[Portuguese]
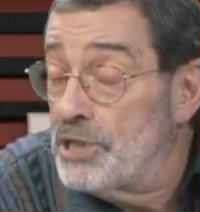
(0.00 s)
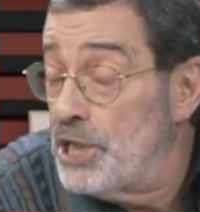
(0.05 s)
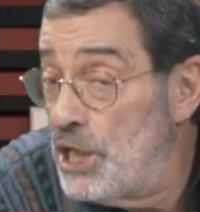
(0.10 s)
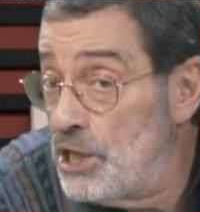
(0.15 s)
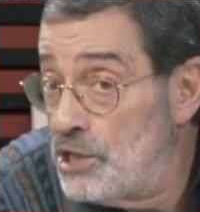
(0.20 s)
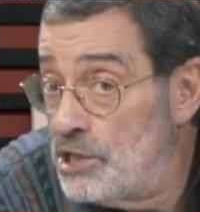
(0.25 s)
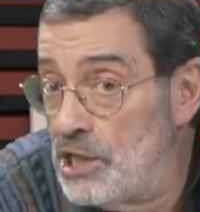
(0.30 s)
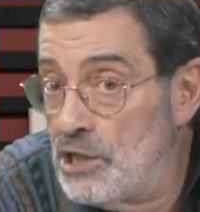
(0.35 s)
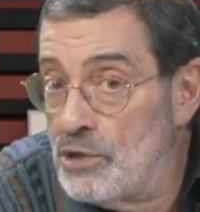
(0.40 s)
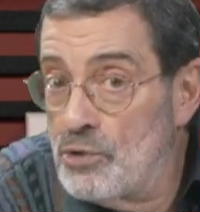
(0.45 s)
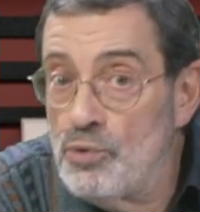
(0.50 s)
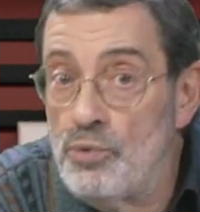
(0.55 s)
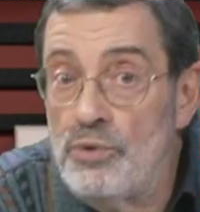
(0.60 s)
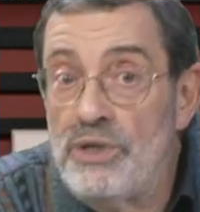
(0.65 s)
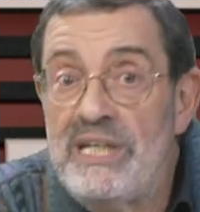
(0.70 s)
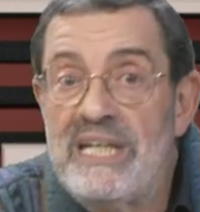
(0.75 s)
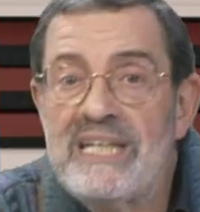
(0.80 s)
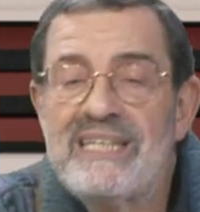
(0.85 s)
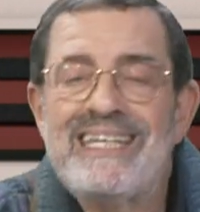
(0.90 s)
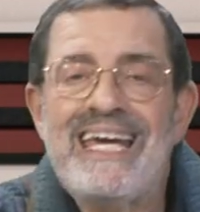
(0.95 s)

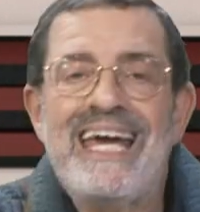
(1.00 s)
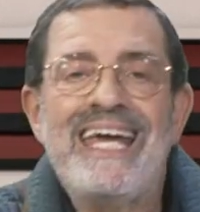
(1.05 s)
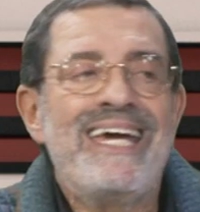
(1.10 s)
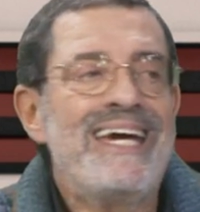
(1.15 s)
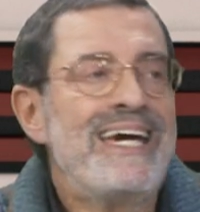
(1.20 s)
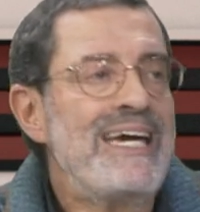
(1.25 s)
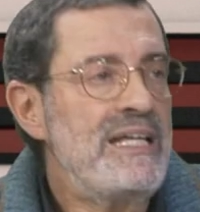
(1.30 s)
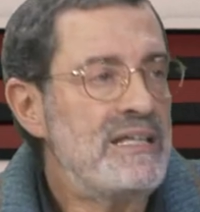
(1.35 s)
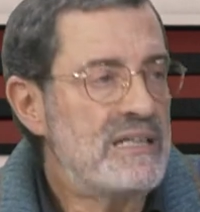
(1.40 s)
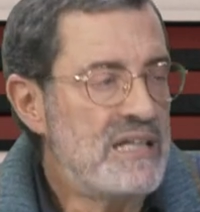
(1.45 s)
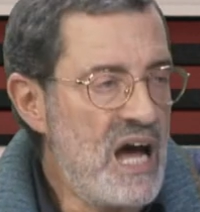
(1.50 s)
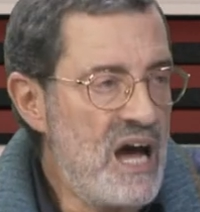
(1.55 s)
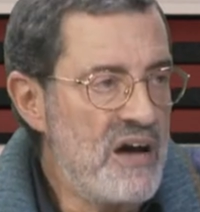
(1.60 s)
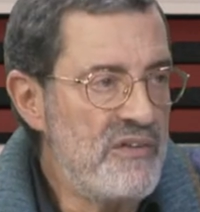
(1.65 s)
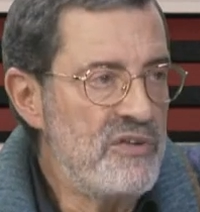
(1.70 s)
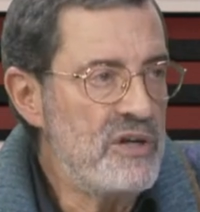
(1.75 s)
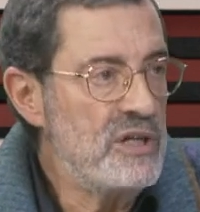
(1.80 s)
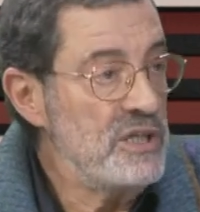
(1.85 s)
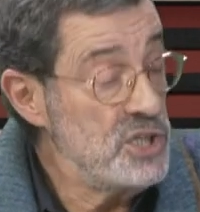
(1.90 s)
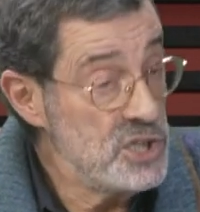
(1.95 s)
crítico e até
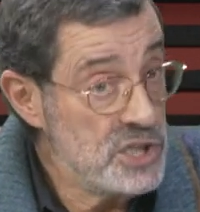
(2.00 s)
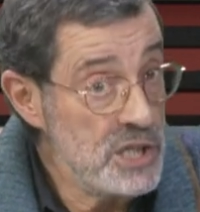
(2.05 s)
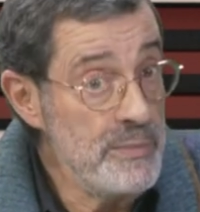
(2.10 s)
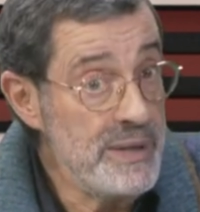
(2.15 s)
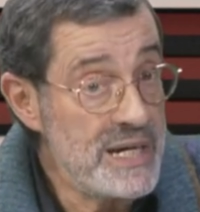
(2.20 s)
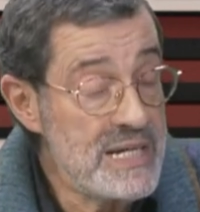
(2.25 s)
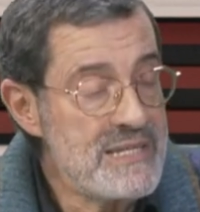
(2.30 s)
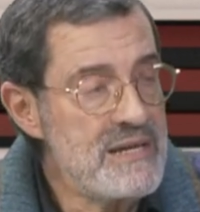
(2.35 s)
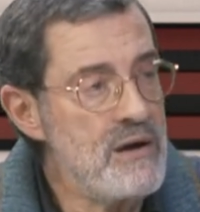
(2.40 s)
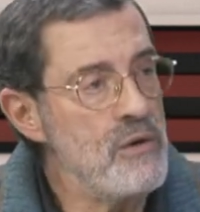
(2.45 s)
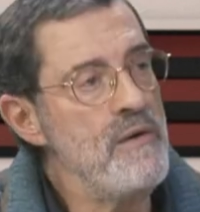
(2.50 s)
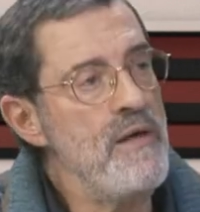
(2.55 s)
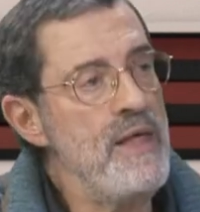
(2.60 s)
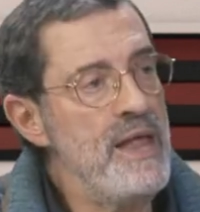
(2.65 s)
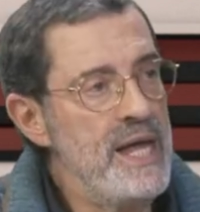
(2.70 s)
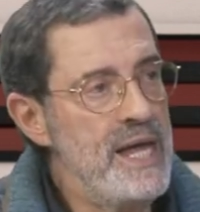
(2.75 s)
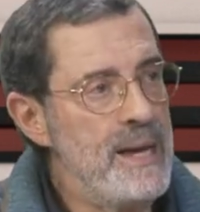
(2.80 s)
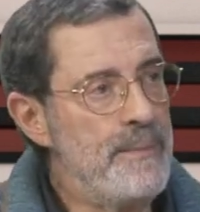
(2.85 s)
irritável. Isto tem uma razão.